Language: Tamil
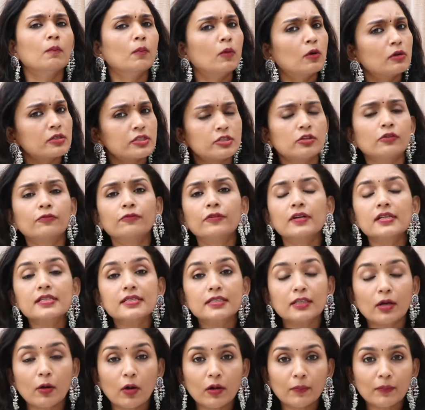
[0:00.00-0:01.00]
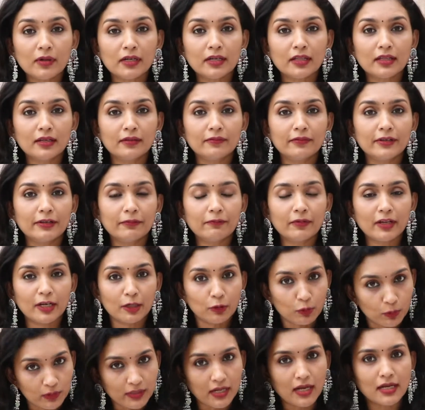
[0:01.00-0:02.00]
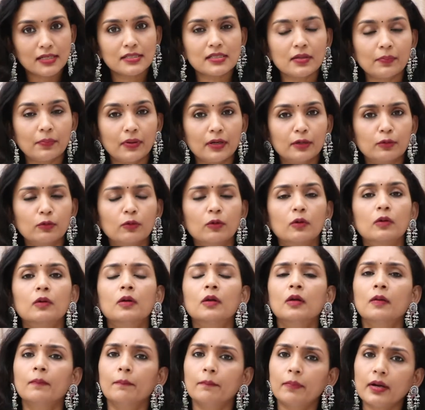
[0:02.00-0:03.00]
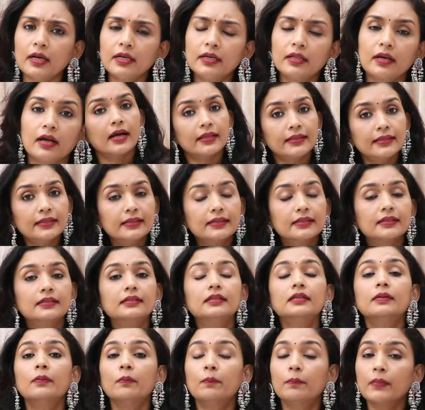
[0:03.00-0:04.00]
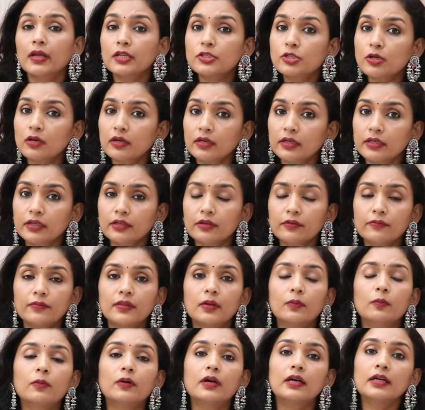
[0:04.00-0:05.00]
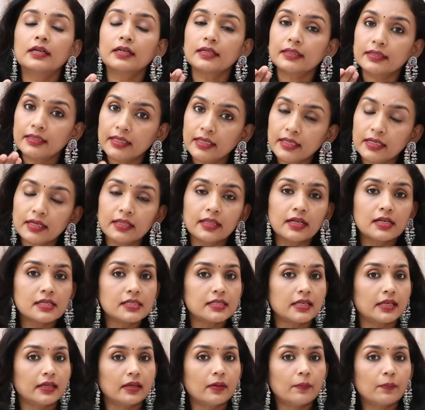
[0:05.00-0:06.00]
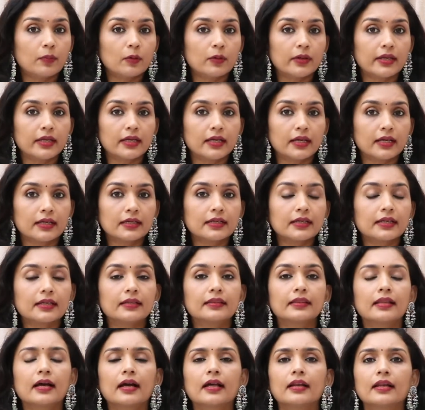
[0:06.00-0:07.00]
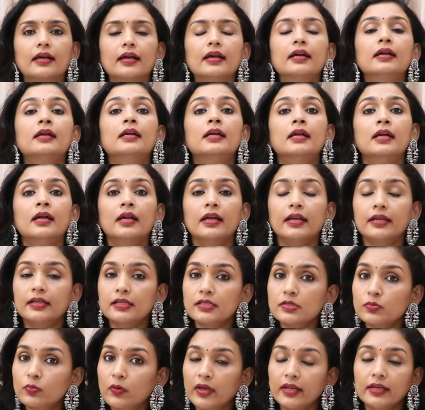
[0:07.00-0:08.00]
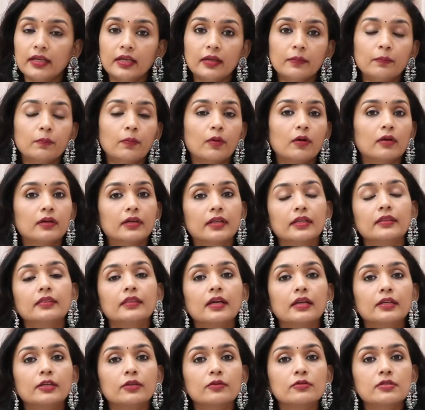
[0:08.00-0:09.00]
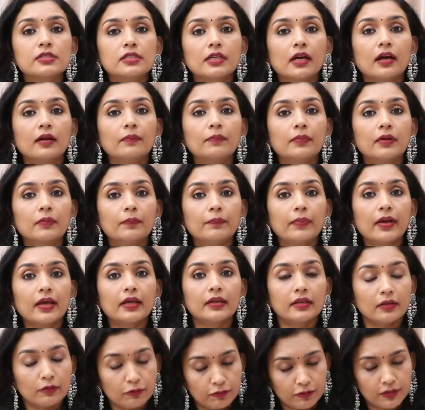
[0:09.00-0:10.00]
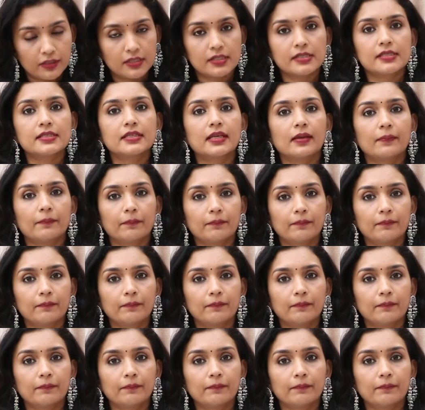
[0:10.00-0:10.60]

மோஸ்ட் ஆஃப் அஸ் நார்மல் டெலிவரி வேணும்னு ஆசைப்படுவோம் பட் அதுக்கு மெஜாரிட்டி ஆஃப் த ஒர்க் நீங்க தான் செய்ய போறீங்கிறதுனால இட் இஸ் வெரி இம்பார்ட்டன்ட் தட் யூ ஸ்டார்ட் ப்ரிப்பேரிங் ஃபார் த சேம்